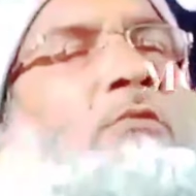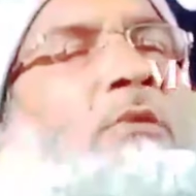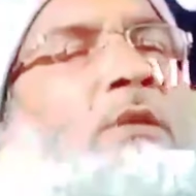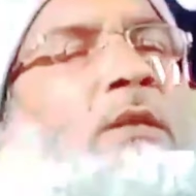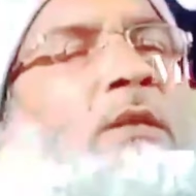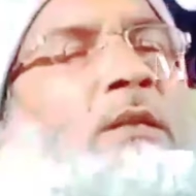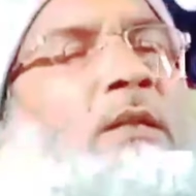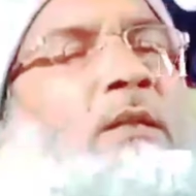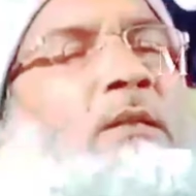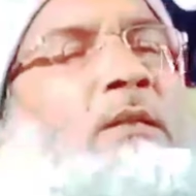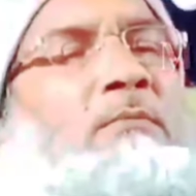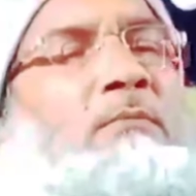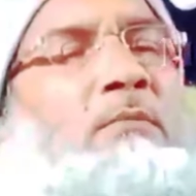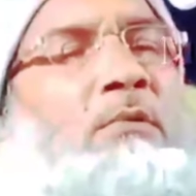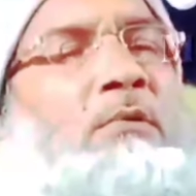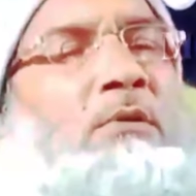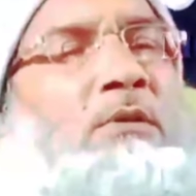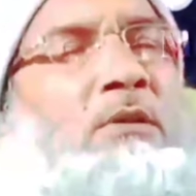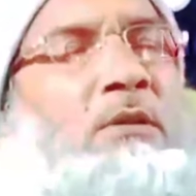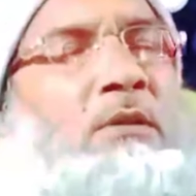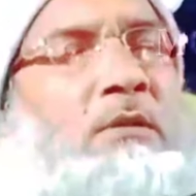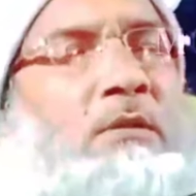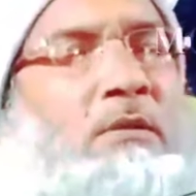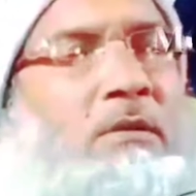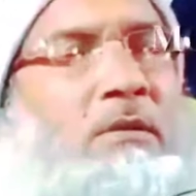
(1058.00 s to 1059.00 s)
রসুল করিম
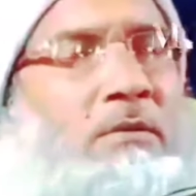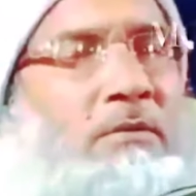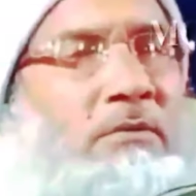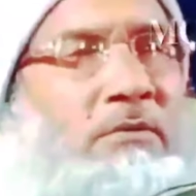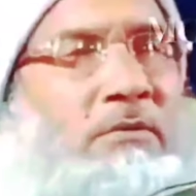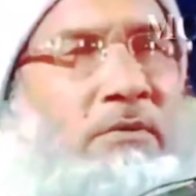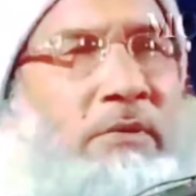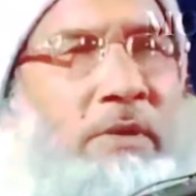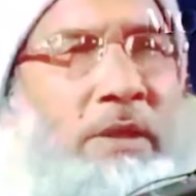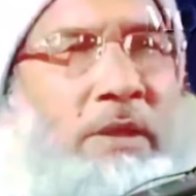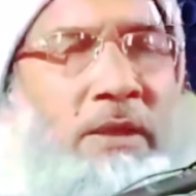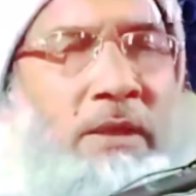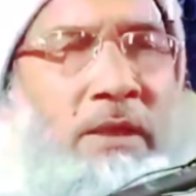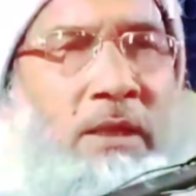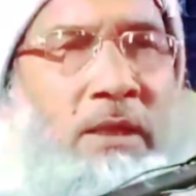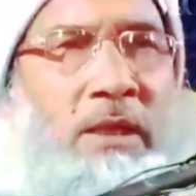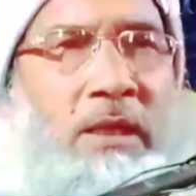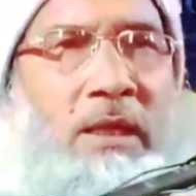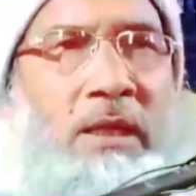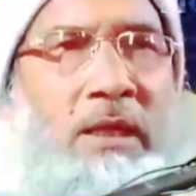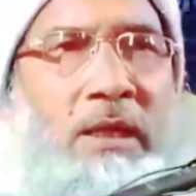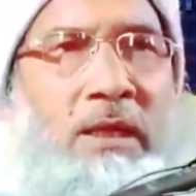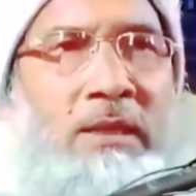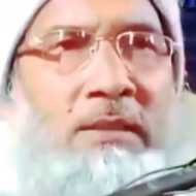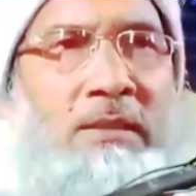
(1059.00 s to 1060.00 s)
বলছেন ফাইন
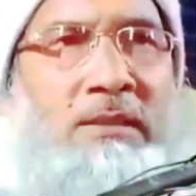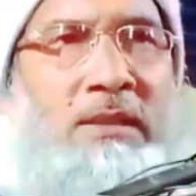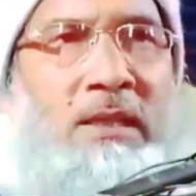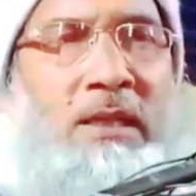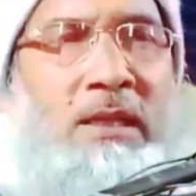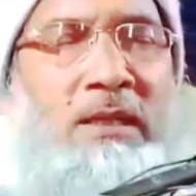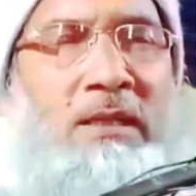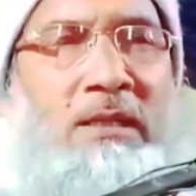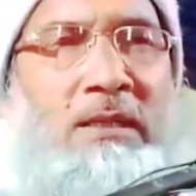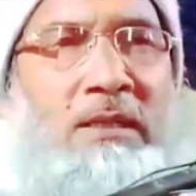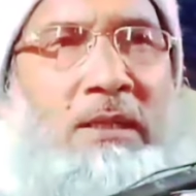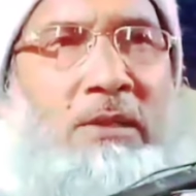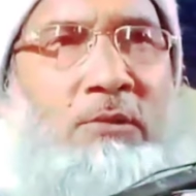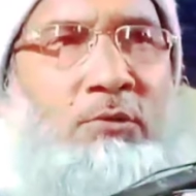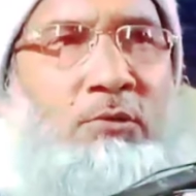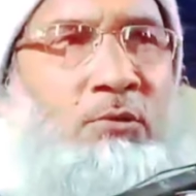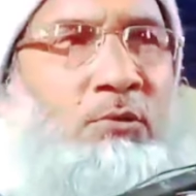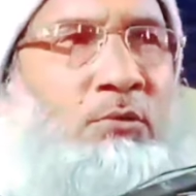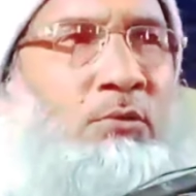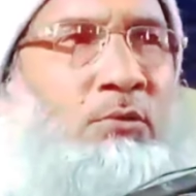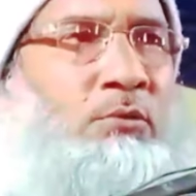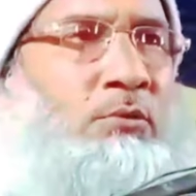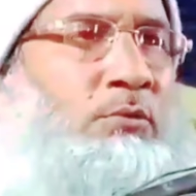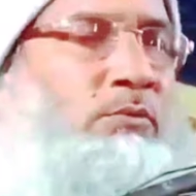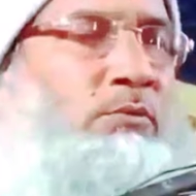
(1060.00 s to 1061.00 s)
নাহা
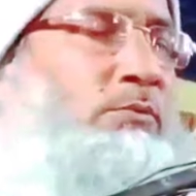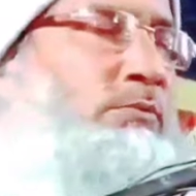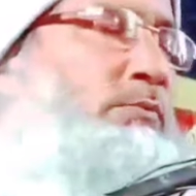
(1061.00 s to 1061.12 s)
জানিয়াতুন